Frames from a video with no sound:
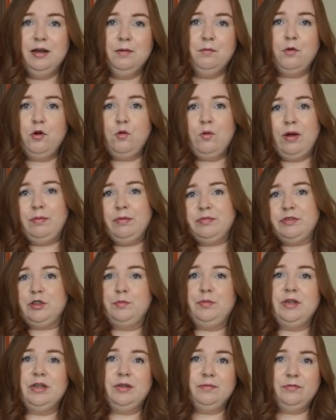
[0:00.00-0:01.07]
mogłabym
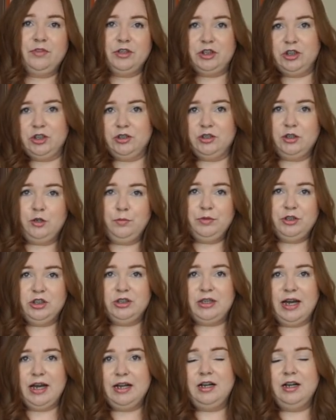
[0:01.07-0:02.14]
sobie, wiecie, zrobić
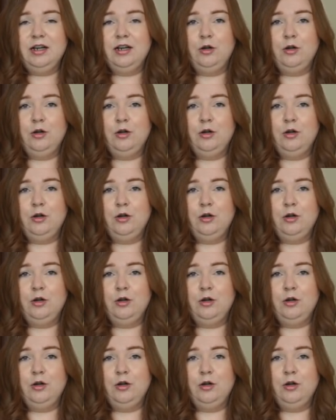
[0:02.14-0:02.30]
tak,